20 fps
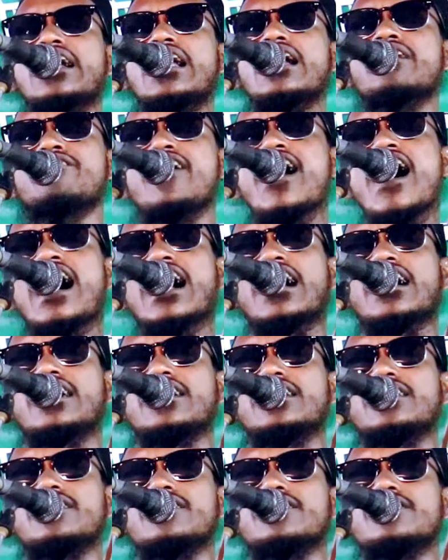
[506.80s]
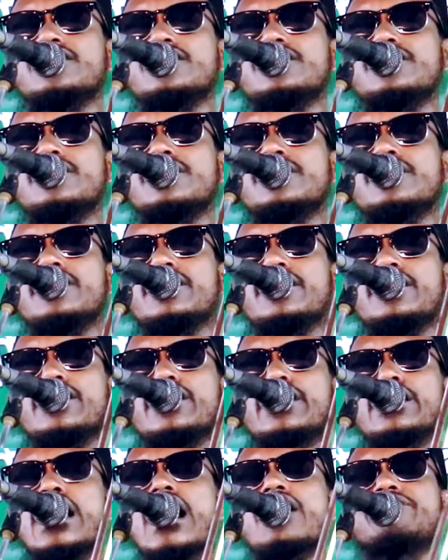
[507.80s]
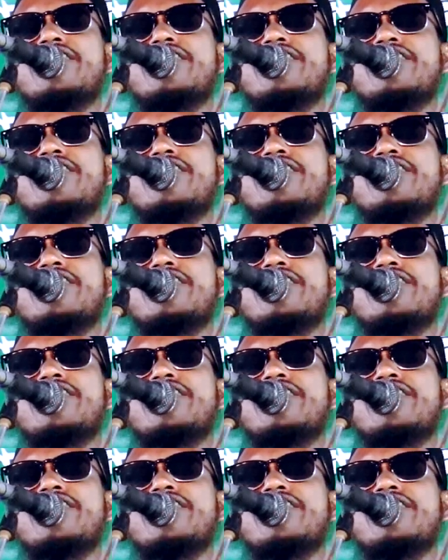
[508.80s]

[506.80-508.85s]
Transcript: না না ফাঁক না